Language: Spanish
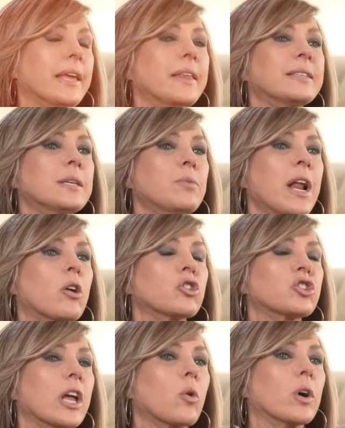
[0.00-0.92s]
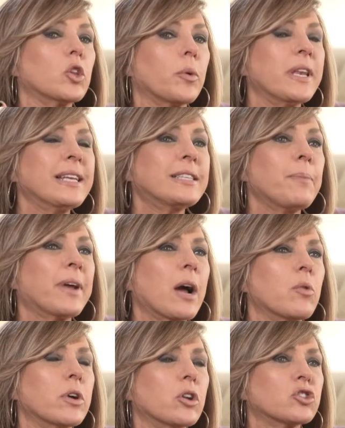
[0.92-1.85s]
decime una cosa, y cuando viniste para
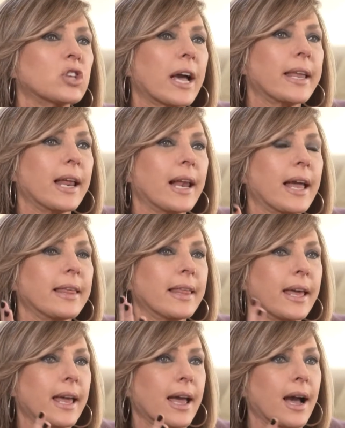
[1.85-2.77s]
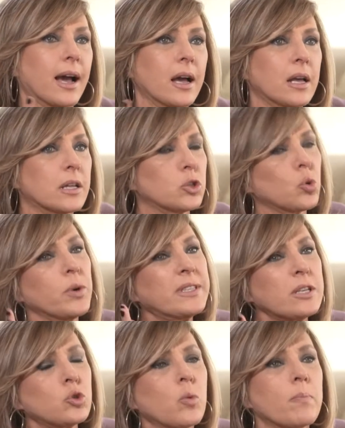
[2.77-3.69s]
Buenos Aires, la idea,
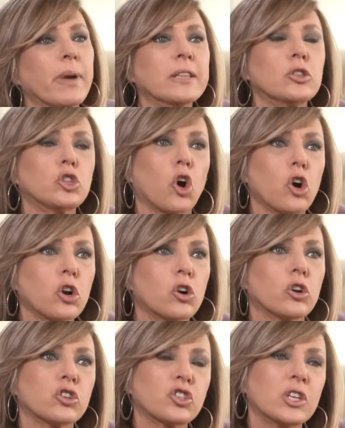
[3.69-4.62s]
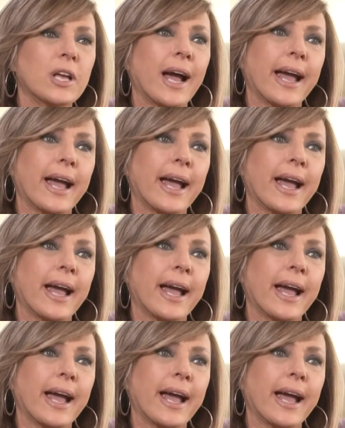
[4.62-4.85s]
¿tuviste un mentor? ¿Conocía